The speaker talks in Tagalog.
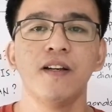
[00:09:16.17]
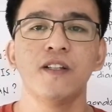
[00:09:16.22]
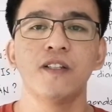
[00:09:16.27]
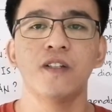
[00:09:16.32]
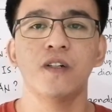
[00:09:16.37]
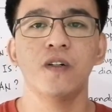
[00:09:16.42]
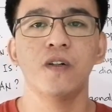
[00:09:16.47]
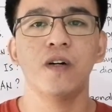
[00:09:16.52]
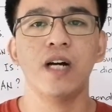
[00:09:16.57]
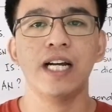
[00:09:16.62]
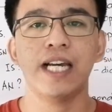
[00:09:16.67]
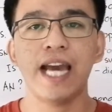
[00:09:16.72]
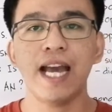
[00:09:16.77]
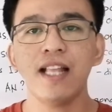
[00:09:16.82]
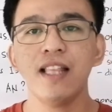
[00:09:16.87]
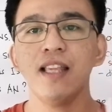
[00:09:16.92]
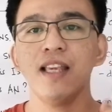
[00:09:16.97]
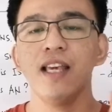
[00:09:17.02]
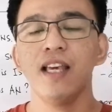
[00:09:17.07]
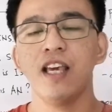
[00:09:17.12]
So
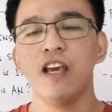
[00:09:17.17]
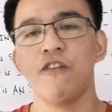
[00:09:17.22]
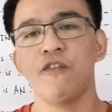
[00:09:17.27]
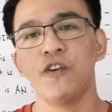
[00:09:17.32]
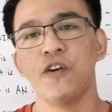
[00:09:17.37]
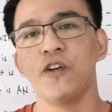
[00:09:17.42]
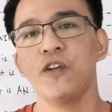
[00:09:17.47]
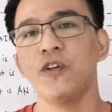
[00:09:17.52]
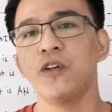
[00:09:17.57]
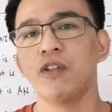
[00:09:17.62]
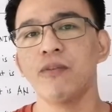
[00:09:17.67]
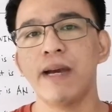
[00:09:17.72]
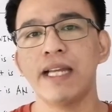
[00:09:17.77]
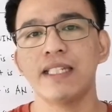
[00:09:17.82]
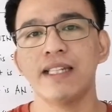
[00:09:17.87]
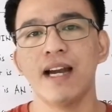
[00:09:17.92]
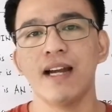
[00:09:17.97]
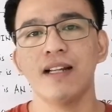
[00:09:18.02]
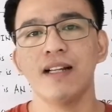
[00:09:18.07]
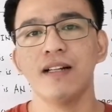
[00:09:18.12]
again, if you're new to my
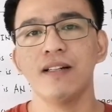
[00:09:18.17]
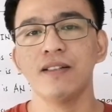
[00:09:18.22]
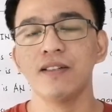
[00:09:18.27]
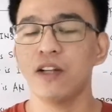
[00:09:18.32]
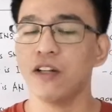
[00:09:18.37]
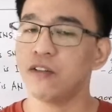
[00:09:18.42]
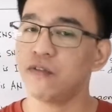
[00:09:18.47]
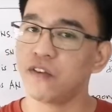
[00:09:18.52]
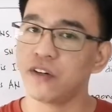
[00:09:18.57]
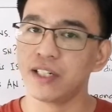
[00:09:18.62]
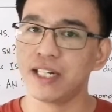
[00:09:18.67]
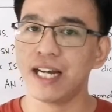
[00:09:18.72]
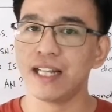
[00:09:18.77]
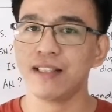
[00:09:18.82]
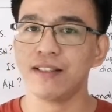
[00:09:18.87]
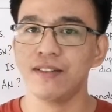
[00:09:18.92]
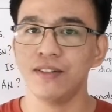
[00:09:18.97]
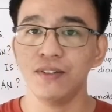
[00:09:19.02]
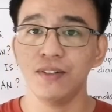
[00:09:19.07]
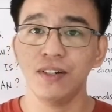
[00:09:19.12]
channel, don't
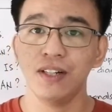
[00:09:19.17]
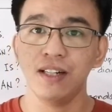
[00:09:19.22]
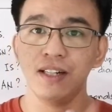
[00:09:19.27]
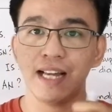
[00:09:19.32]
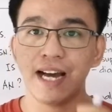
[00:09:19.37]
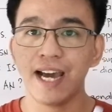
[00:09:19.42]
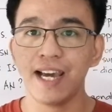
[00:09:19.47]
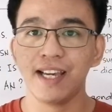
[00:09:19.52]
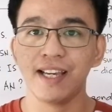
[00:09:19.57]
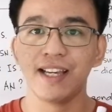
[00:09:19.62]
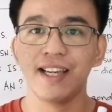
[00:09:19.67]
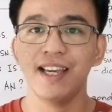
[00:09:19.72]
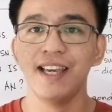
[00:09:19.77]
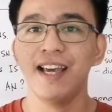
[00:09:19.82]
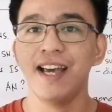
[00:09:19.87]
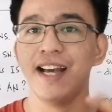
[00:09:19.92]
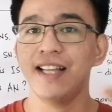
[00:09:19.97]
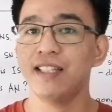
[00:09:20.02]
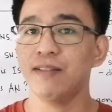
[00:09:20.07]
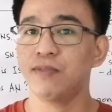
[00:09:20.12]
forget to like
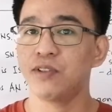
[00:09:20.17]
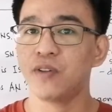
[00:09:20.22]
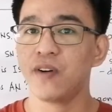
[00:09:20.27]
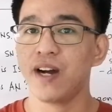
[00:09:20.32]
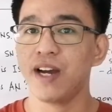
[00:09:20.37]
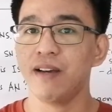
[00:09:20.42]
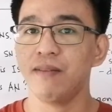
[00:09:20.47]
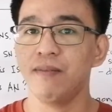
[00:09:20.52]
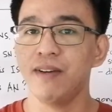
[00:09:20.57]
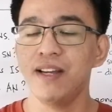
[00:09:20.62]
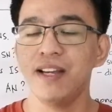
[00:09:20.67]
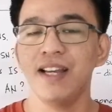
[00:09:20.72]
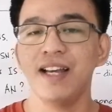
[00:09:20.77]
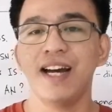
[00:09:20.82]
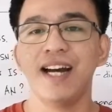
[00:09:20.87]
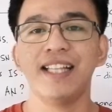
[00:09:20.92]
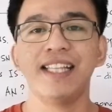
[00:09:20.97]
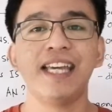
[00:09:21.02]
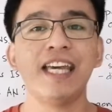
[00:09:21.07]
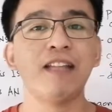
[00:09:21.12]
and subscribe.
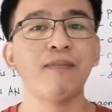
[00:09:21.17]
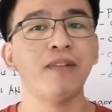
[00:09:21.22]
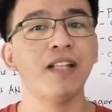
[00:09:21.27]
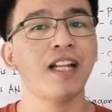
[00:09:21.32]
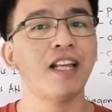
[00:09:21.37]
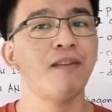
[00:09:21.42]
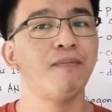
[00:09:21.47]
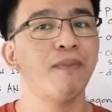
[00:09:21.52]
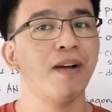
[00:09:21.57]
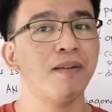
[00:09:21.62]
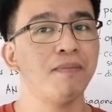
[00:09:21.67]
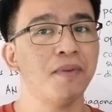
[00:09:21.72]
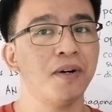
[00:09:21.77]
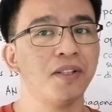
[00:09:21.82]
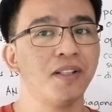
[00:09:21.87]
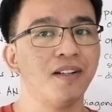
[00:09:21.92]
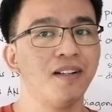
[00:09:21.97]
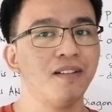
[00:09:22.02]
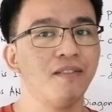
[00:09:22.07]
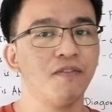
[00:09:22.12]
At hit na rin yung bell
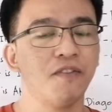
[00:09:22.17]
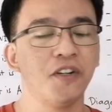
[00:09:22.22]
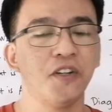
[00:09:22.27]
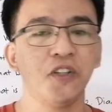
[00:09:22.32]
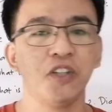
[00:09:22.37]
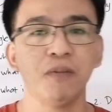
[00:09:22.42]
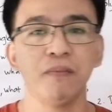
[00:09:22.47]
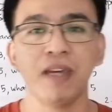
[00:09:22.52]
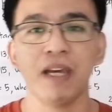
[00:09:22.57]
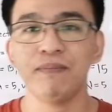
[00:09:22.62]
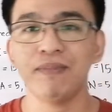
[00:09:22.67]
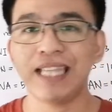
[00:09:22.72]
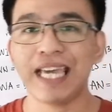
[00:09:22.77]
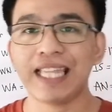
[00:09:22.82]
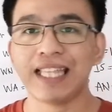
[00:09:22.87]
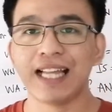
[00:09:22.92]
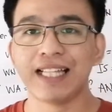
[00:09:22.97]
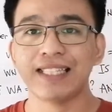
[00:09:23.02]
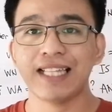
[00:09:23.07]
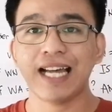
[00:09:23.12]
button for you to be
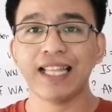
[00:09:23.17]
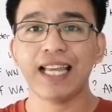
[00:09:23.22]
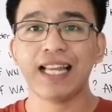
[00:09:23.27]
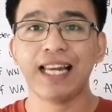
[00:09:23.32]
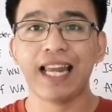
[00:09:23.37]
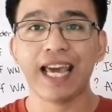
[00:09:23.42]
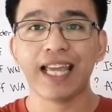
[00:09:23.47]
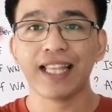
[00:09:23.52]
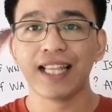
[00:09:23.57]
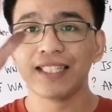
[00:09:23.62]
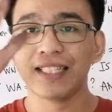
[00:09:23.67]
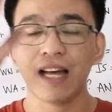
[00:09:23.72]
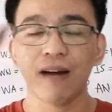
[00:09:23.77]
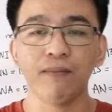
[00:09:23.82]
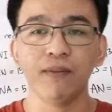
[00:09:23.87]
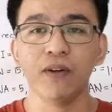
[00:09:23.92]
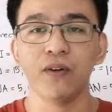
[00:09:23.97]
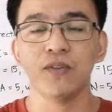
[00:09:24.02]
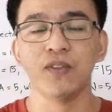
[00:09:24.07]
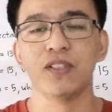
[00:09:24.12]
updated sa ating latest
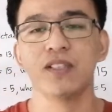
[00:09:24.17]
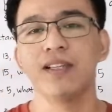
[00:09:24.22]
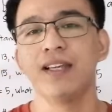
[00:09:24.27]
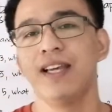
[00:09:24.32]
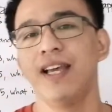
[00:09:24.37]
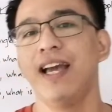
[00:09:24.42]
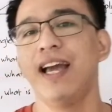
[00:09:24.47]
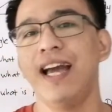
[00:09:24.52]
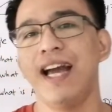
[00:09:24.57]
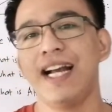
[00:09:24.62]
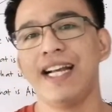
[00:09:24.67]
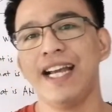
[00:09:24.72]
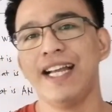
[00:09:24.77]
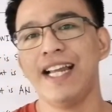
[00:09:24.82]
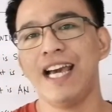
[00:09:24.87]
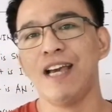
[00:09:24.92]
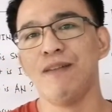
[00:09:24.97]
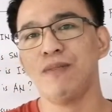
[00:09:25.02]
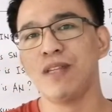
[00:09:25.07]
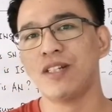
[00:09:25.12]
uploads.
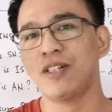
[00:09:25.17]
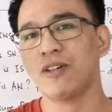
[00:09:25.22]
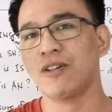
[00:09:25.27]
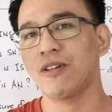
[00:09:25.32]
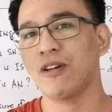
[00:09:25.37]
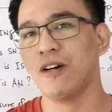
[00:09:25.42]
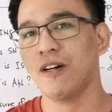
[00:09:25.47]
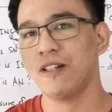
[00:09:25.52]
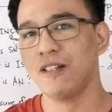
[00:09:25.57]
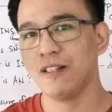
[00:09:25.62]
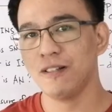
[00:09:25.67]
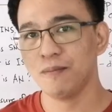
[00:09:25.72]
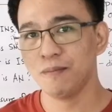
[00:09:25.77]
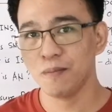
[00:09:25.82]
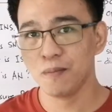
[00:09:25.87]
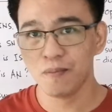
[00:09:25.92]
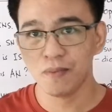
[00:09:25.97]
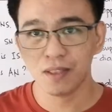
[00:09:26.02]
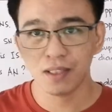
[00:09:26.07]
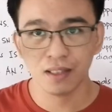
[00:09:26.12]
Again, I Teacher Gon.
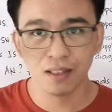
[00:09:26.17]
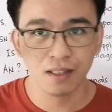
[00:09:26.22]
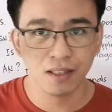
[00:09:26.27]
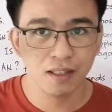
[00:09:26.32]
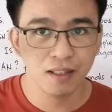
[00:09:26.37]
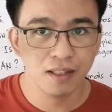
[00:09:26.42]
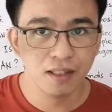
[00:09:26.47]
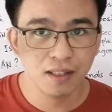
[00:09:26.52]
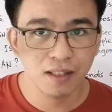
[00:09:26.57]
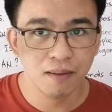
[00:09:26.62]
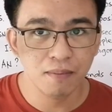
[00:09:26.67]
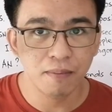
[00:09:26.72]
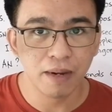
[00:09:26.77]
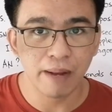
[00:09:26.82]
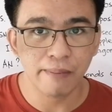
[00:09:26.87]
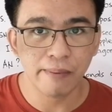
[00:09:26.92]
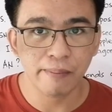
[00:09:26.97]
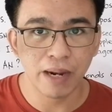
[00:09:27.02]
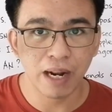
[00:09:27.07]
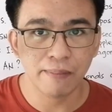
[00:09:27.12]

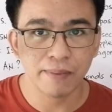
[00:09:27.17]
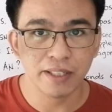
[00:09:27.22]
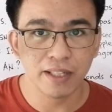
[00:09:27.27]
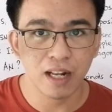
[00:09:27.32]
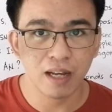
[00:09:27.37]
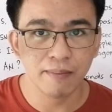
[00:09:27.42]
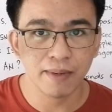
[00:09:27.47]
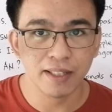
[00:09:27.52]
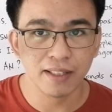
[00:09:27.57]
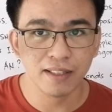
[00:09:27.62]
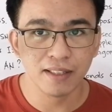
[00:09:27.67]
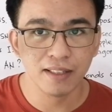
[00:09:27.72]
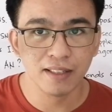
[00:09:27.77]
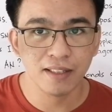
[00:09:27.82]
Maraming maraming salamat.